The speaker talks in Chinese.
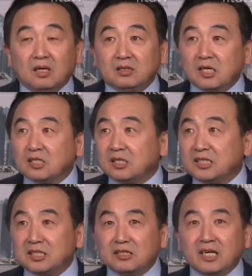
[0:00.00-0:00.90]
这是
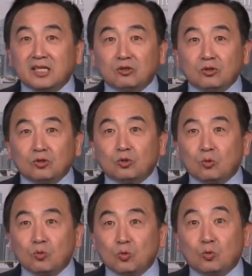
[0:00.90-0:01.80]
今天
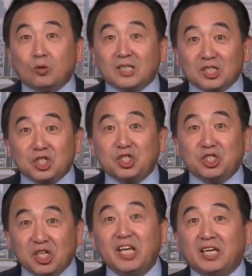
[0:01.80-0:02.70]
中共国的
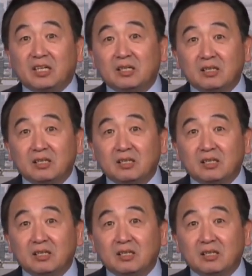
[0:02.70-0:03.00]
实力。